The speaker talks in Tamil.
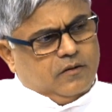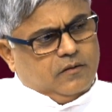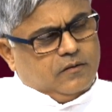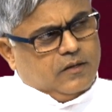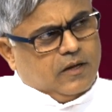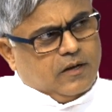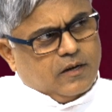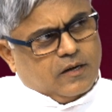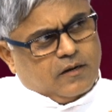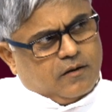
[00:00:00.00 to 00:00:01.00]
இந்த
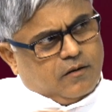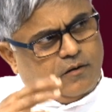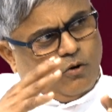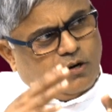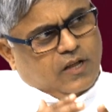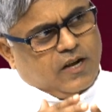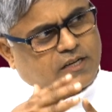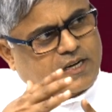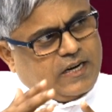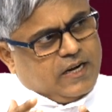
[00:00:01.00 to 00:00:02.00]

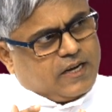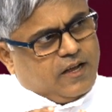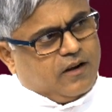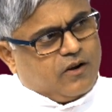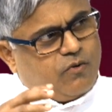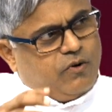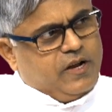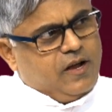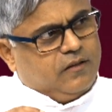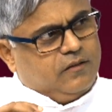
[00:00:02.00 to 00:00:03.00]
யோர்தானுக்கு கிழக்கே இருக்கக்கூடிய
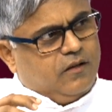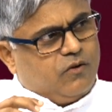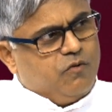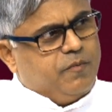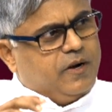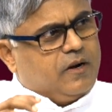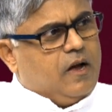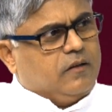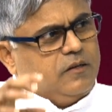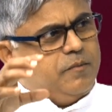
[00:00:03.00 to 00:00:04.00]
அந்த ரூபன்
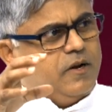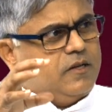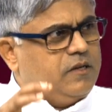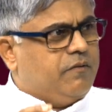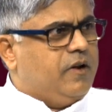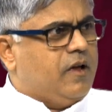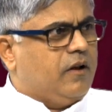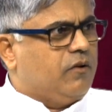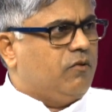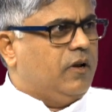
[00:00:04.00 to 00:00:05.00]
காத்து
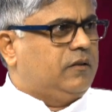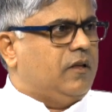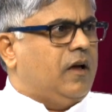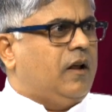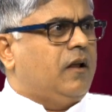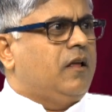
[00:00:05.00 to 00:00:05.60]
மனாசேனுடைய குலத்தார்